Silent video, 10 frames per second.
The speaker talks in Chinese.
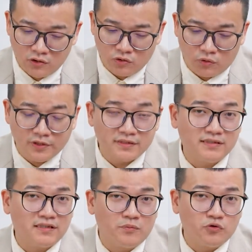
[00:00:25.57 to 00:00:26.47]
我们有
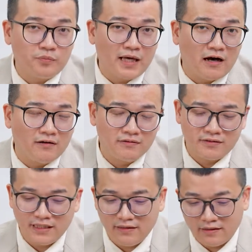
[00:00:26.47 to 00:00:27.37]
四个目标，
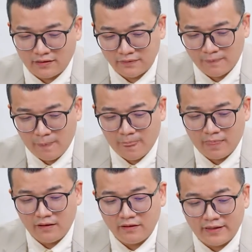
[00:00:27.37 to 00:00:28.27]
第一个。
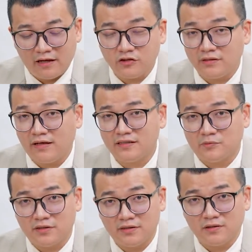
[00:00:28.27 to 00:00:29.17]
你要知道什
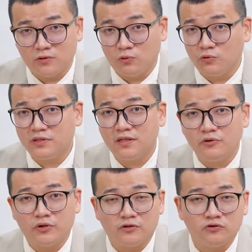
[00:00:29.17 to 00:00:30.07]
么是无声
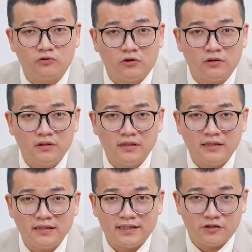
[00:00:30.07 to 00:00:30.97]
源说，
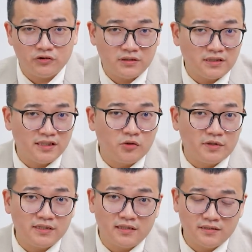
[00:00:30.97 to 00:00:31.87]
也就是以前我
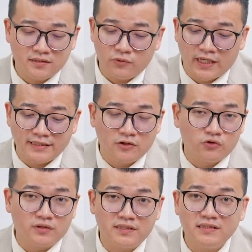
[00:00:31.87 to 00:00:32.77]
们称之为叫
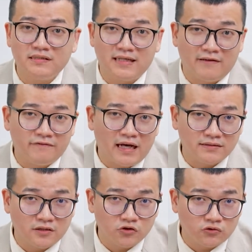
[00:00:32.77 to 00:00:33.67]
做自然发
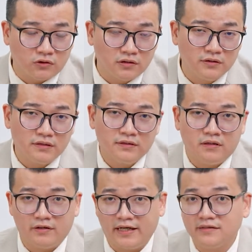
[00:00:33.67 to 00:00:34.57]
生说。
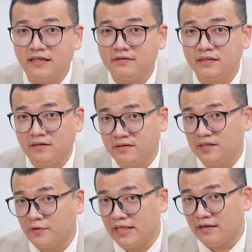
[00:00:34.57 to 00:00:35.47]
好，你要知道这个是
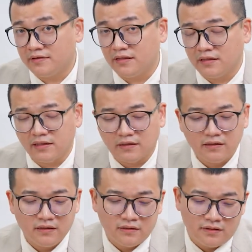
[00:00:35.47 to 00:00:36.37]
什么样的定义。
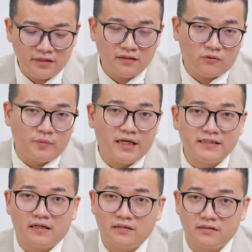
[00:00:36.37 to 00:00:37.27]
第二个我们要
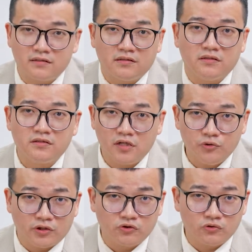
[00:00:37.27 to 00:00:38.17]
讲的是声
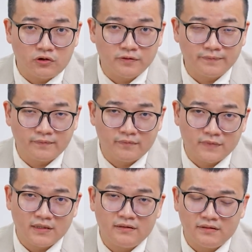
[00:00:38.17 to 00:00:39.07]
源说。
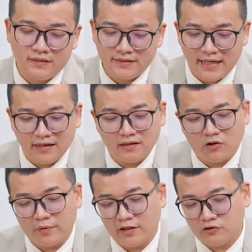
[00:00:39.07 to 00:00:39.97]
第三个我
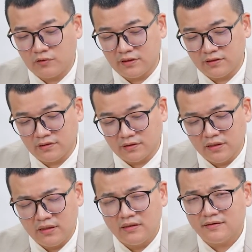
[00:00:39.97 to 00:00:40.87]
们要说的是，
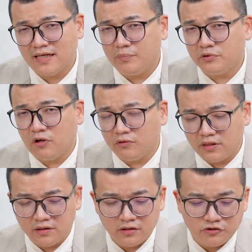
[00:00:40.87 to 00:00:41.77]
在不同的
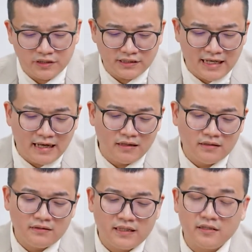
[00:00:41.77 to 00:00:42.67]
科学家
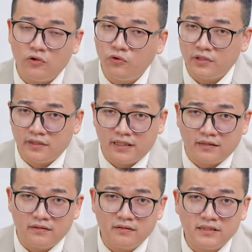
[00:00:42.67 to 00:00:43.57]
他的论
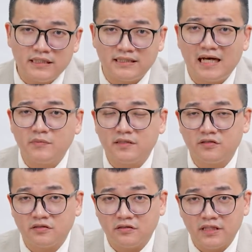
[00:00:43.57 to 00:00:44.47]
点以及他们的
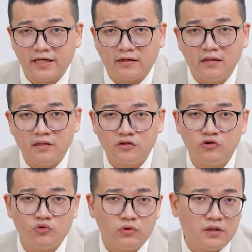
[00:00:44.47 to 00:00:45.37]
实验是
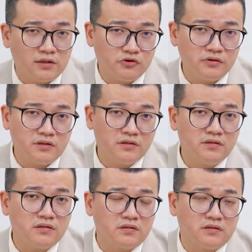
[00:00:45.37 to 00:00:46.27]
如何的去支
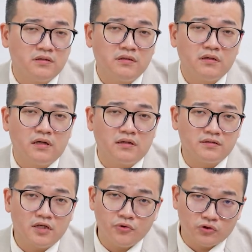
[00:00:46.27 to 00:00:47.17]
持呃
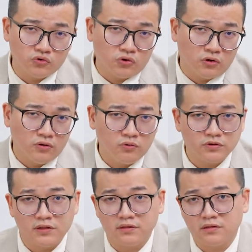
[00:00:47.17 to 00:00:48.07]
声源说或
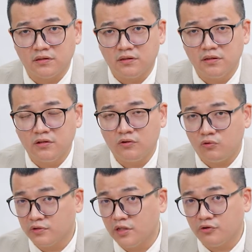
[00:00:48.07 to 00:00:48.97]
者是
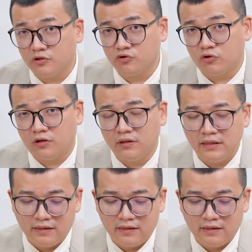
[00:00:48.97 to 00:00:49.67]
无声源说。